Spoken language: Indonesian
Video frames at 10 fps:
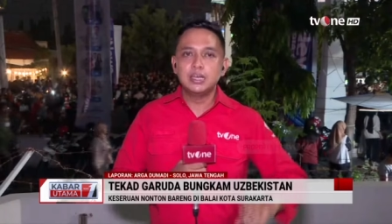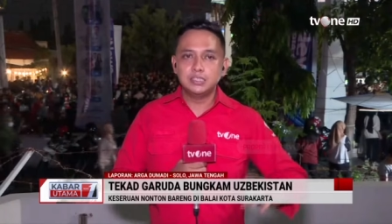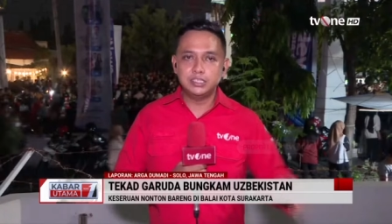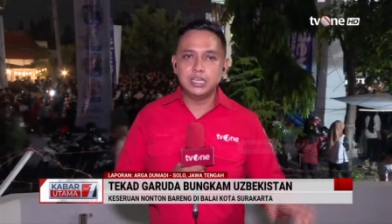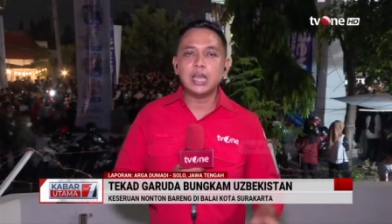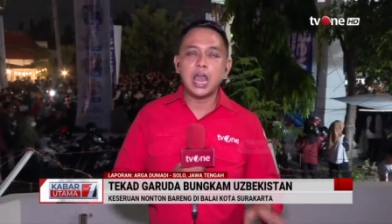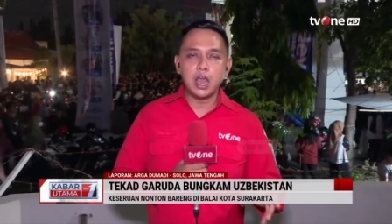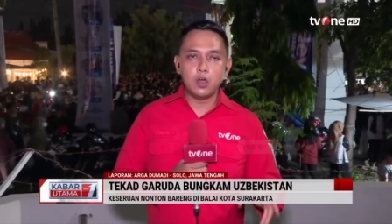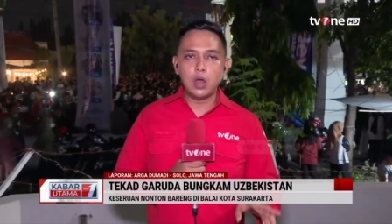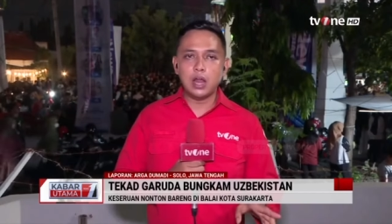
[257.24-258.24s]
sejak
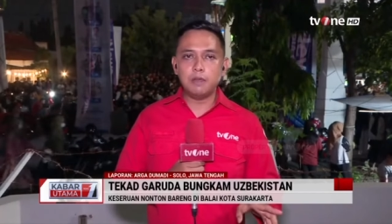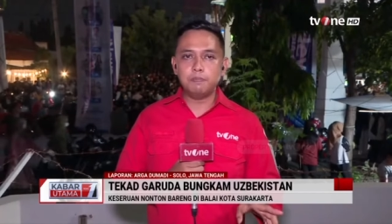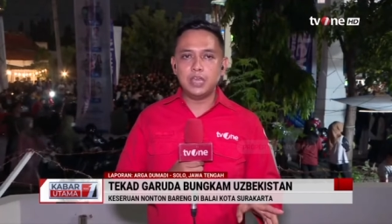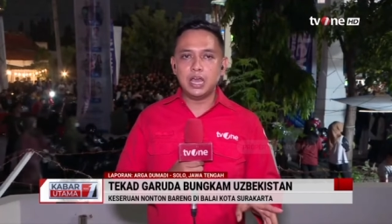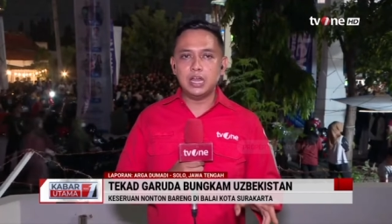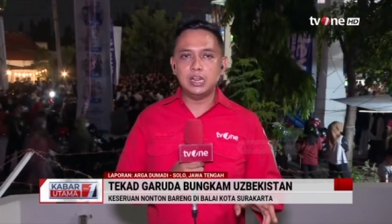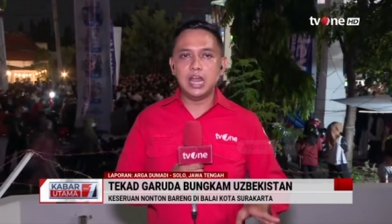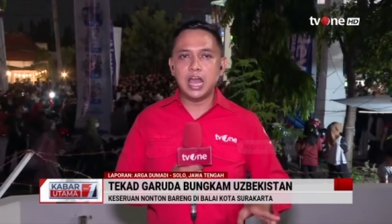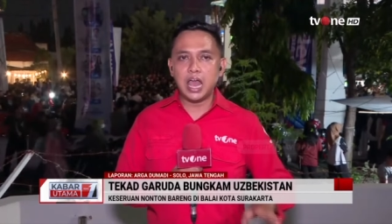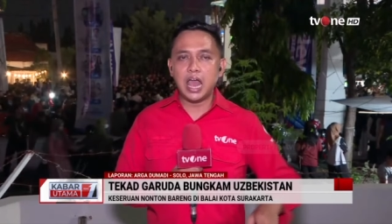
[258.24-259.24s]
awal
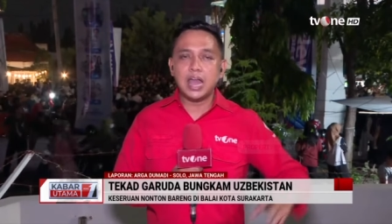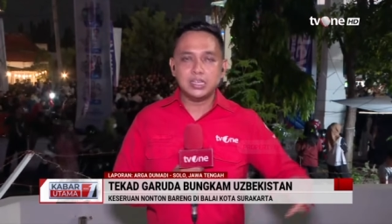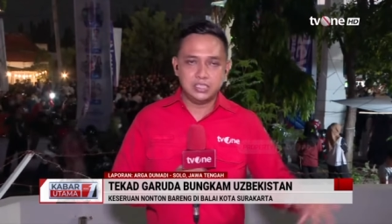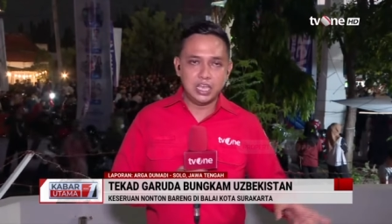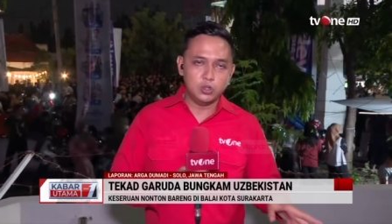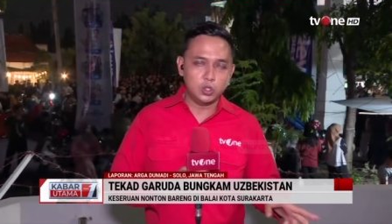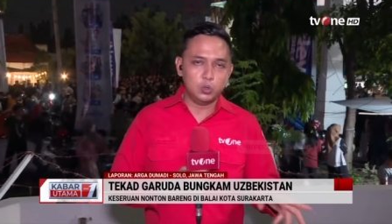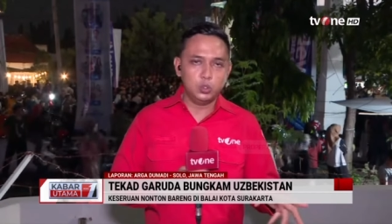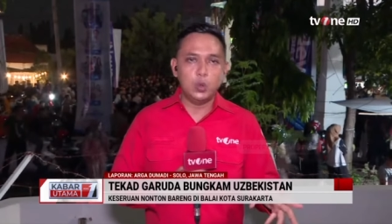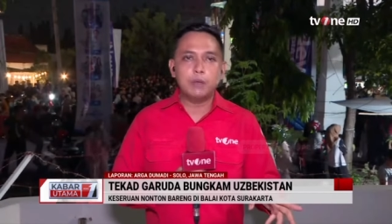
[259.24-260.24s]
Piala Asia
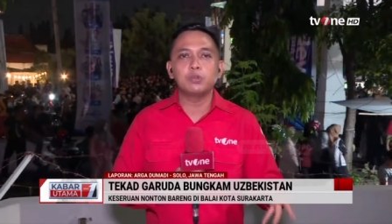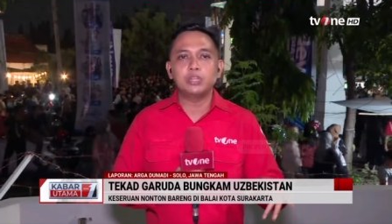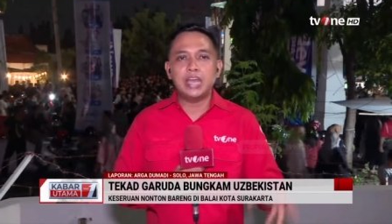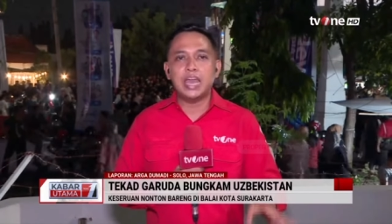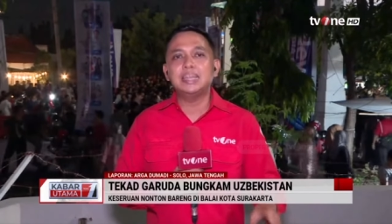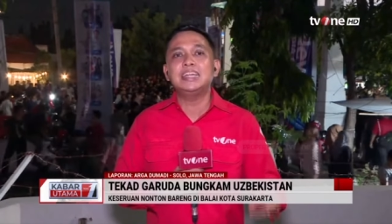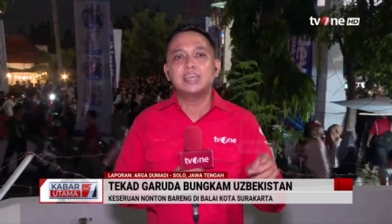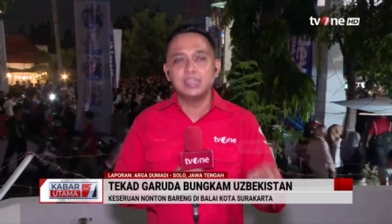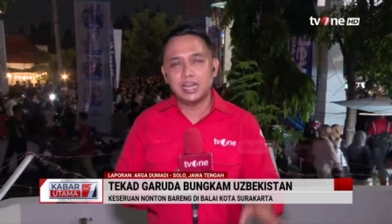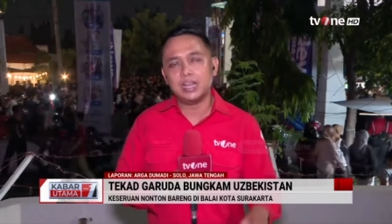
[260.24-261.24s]
untuk U23 ini
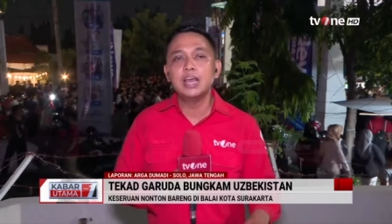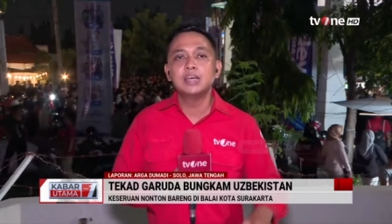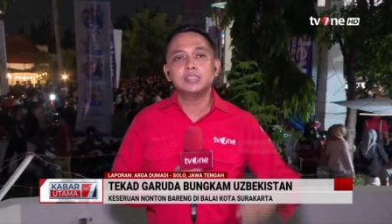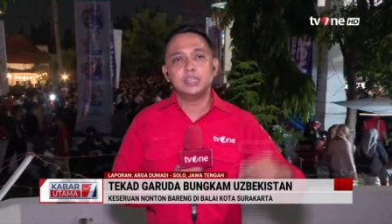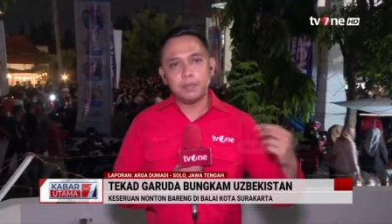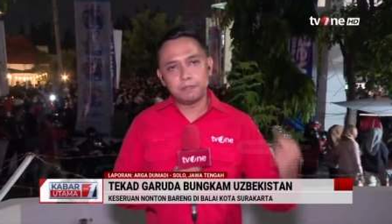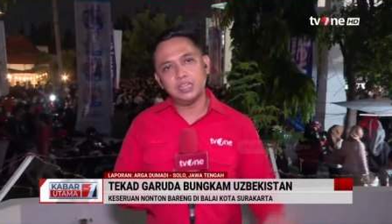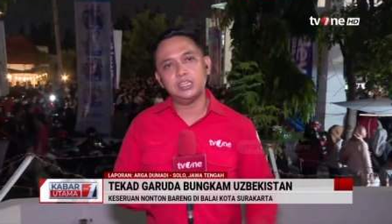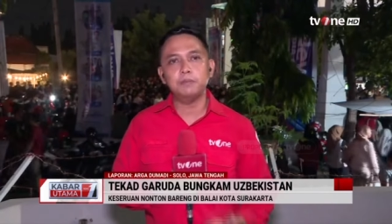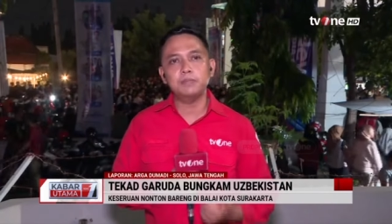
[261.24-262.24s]
digelar, setiap
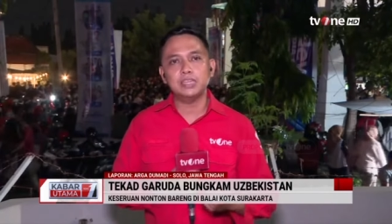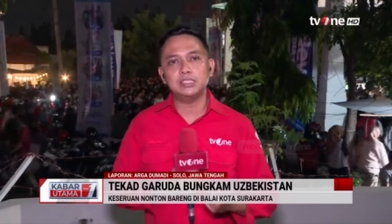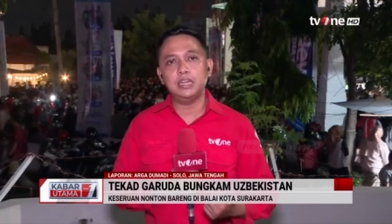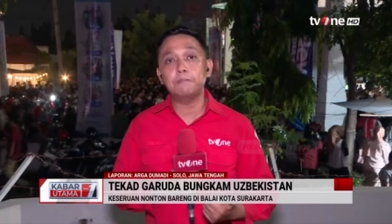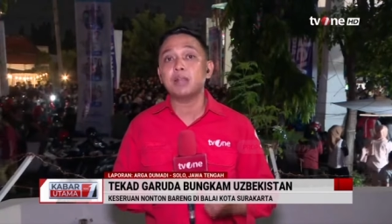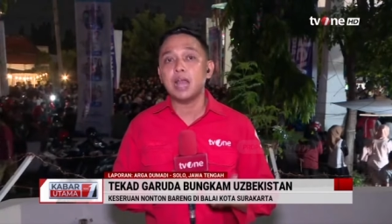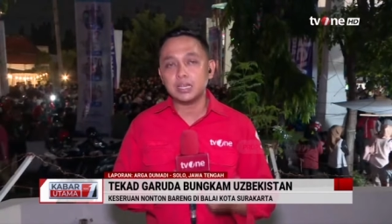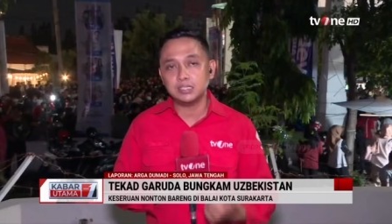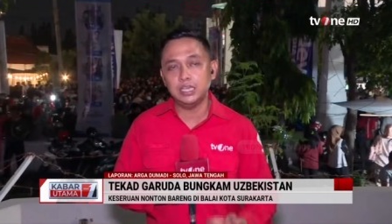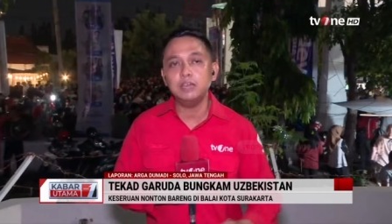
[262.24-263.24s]
kali timnas ini
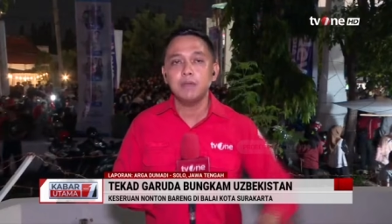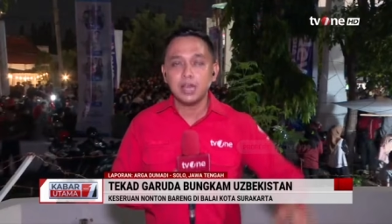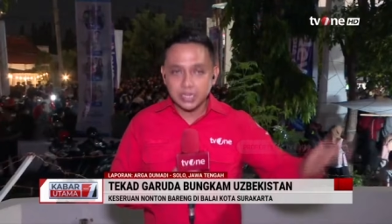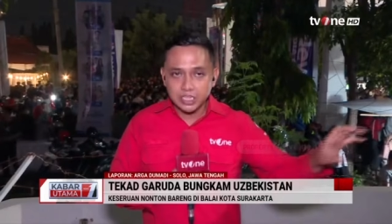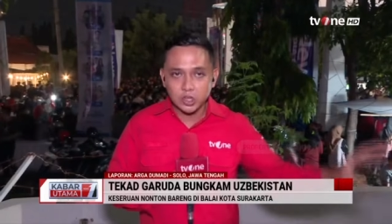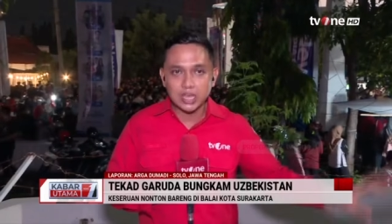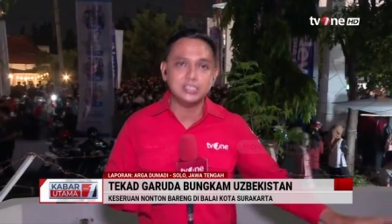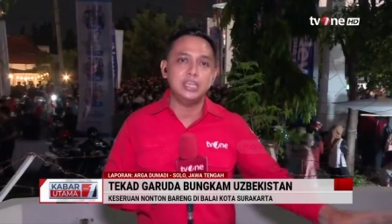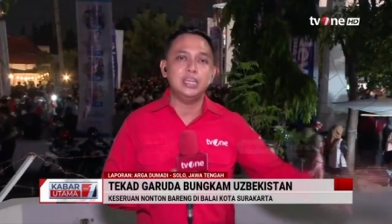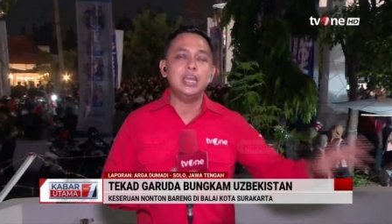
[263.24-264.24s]
beraksi, maka di
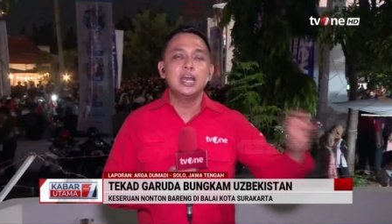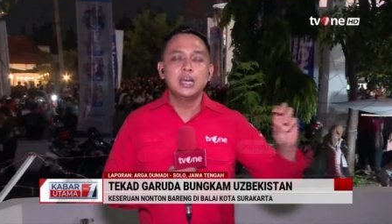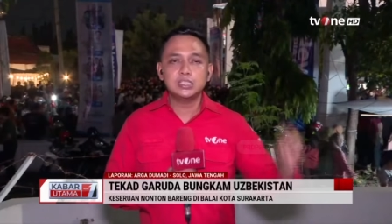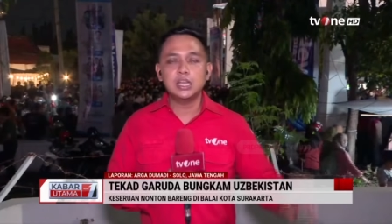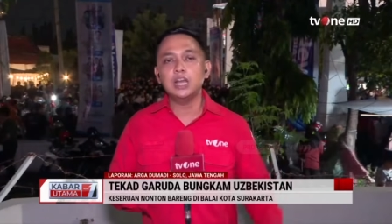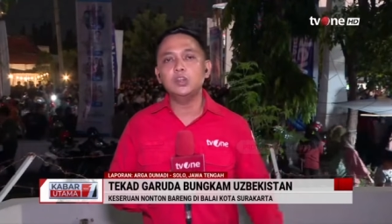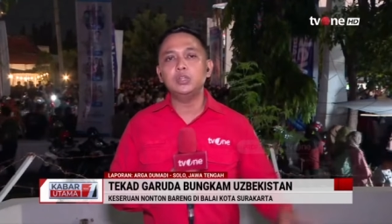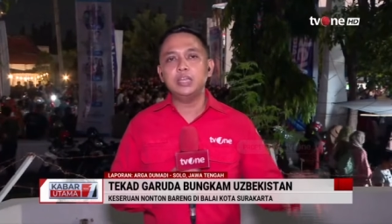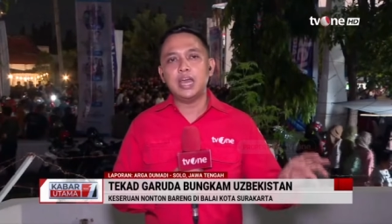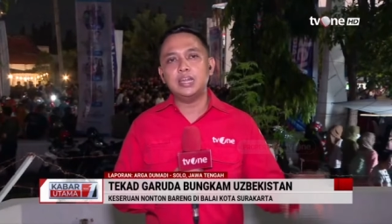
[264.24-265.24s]
lokasi ini
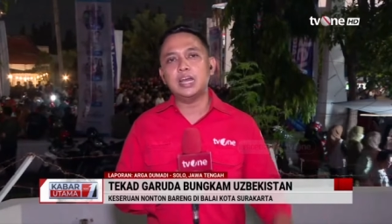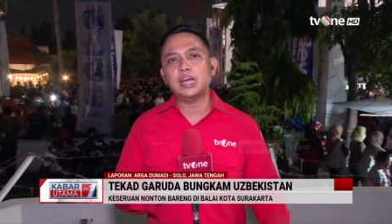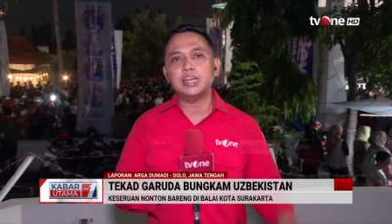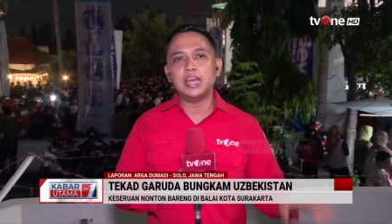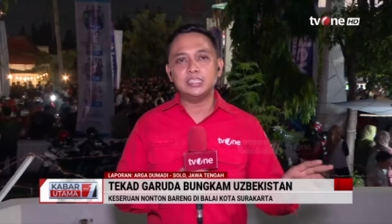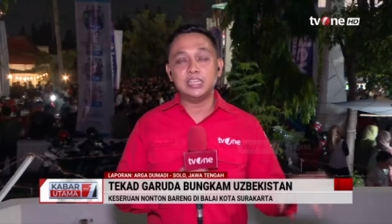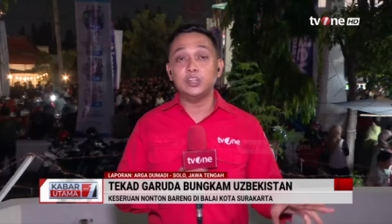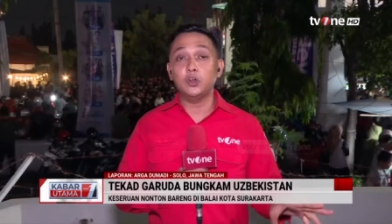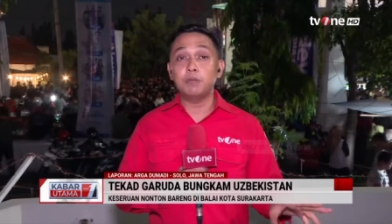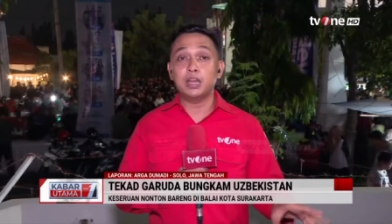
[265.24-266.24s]
selalu diadakan
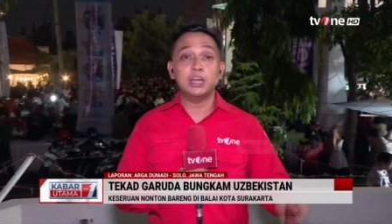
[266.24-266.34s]
acara nobar.